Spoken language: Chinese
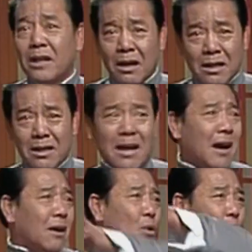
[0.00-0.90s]
灯，
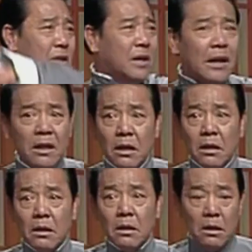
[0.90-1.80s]
哪都是人。
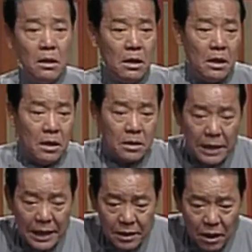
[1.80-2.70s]

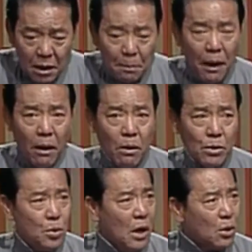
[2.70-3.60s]
这小子跑，
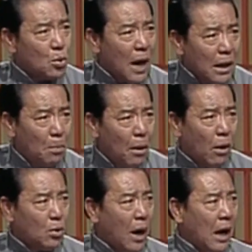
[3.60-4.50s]
薛刚抓他不好
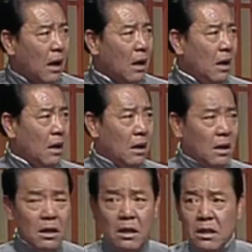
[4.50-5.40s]
抓。
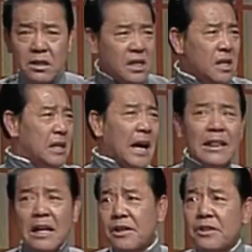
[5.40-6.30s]
竟人的，他